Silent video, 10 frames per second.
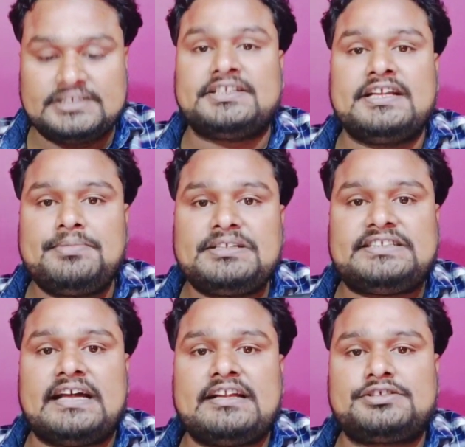जितने भी
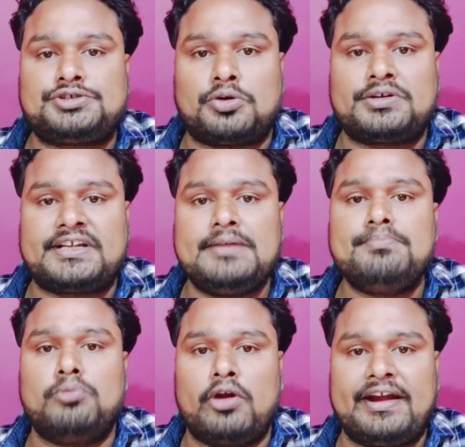चैनल शॉर्ट के
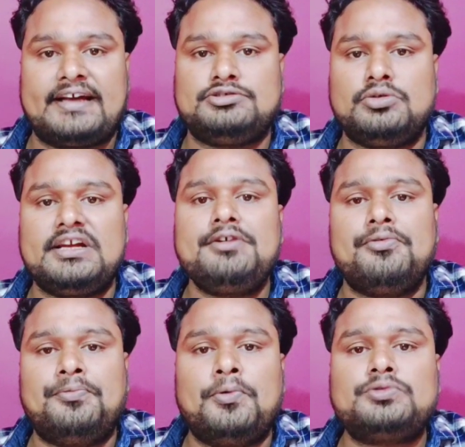मोनेटाइज होंगे
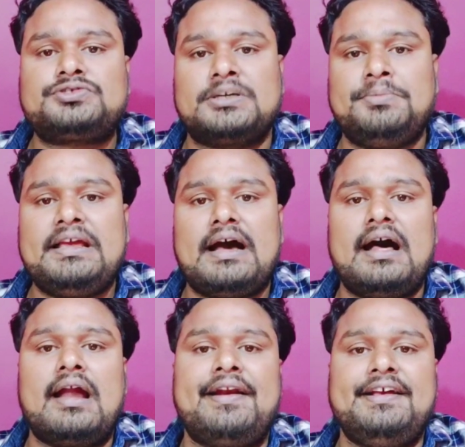वो सभी
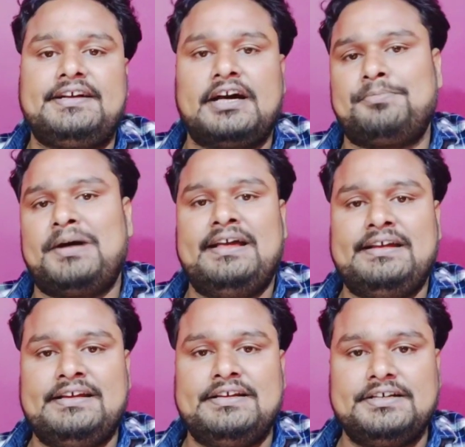अर्निंग कर
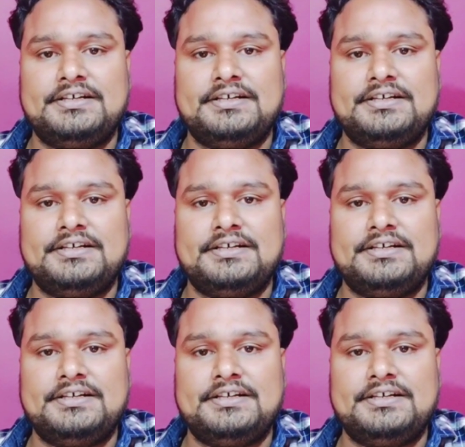पाएंगे